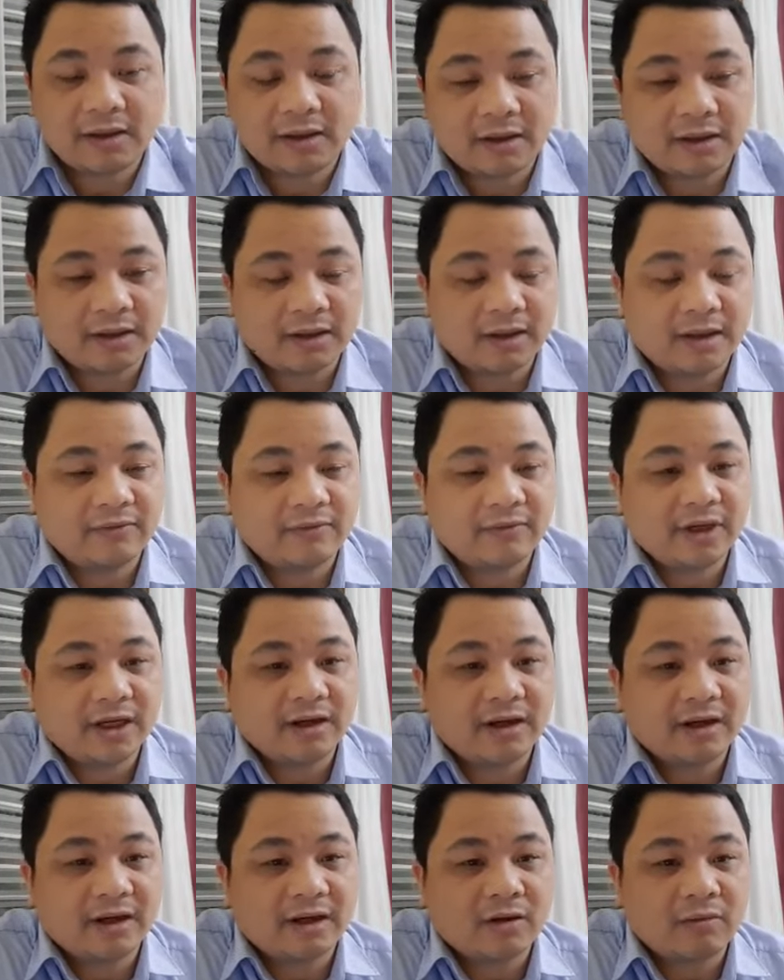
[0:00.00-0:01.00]
là
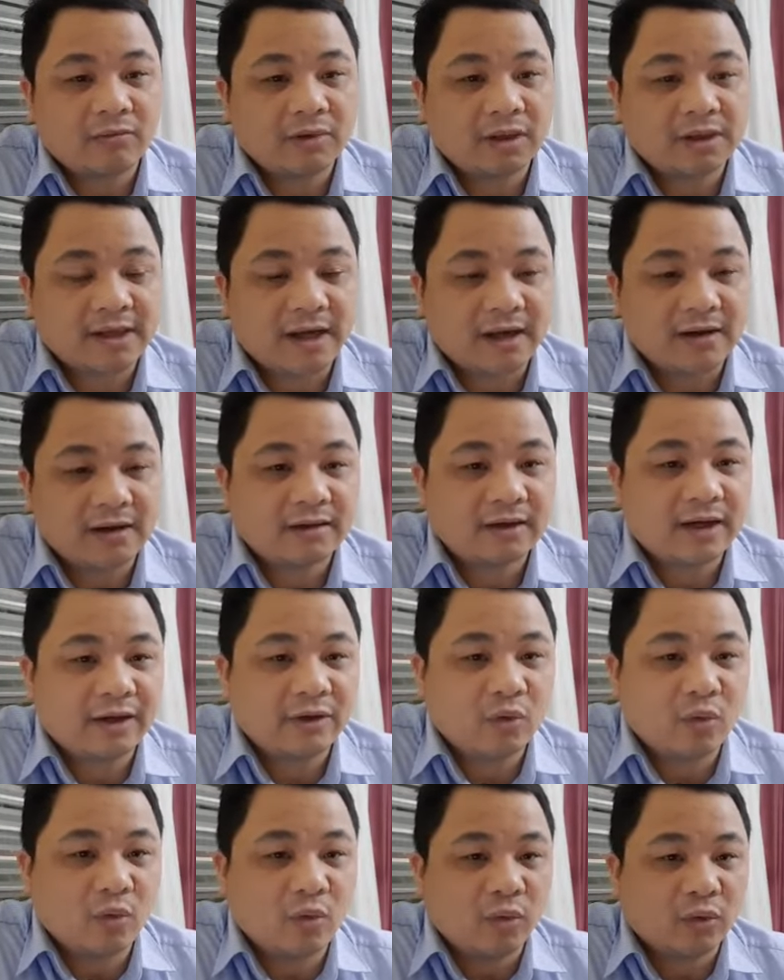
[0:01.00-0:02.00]
về không được trả lương đầy
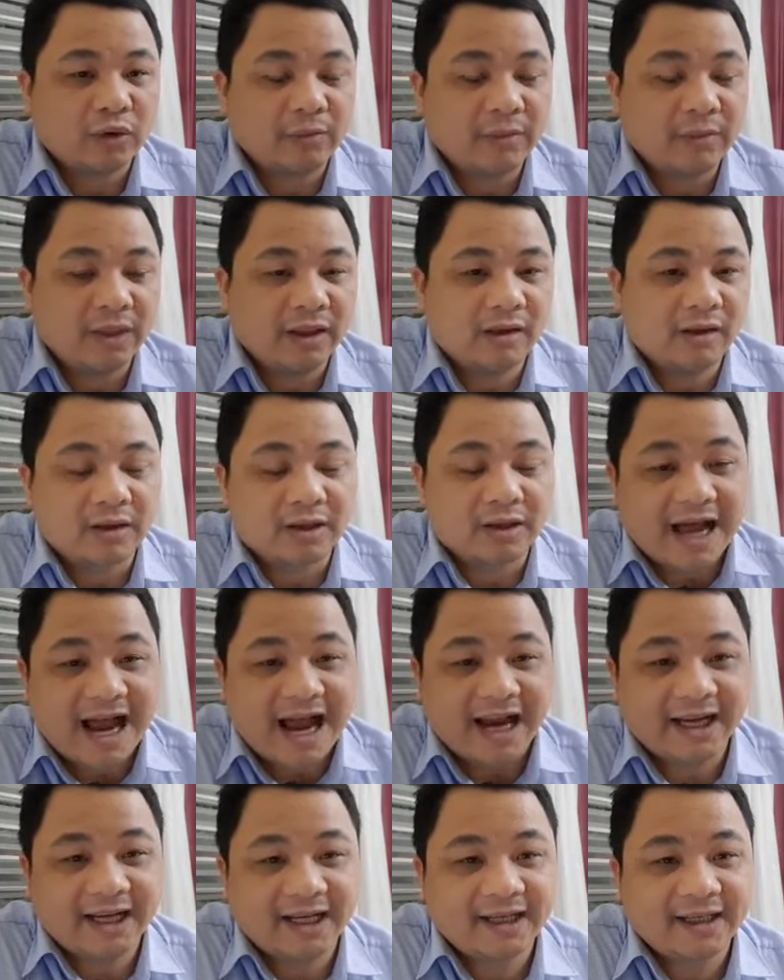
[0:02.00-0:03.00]
đủ bị ngược
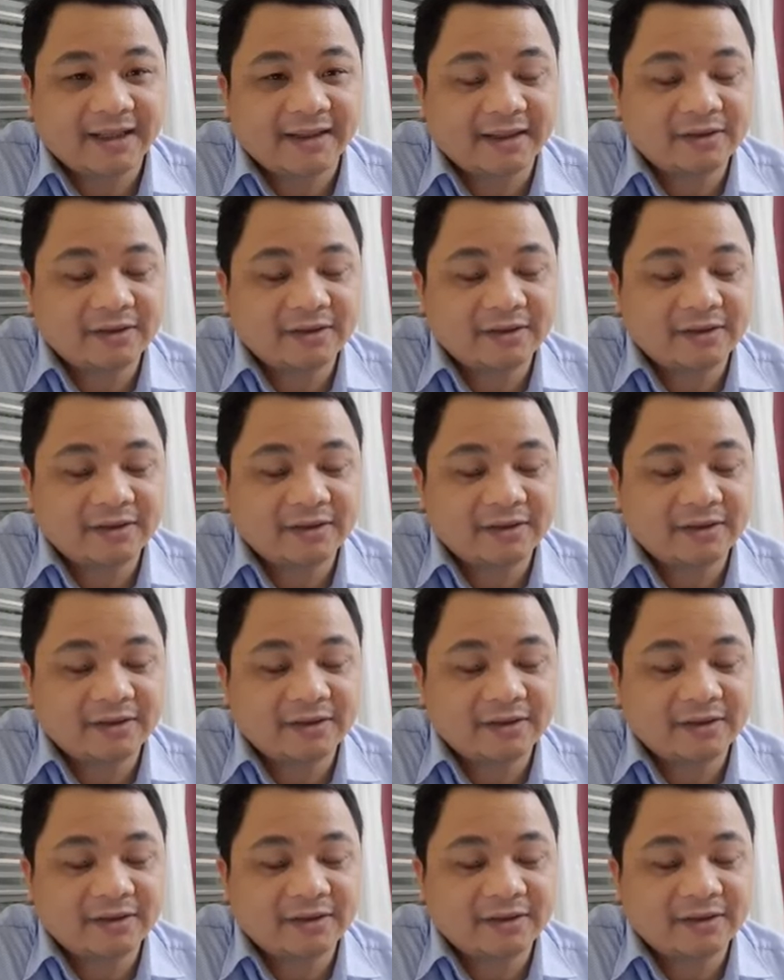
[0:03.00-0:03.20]
đãi đấy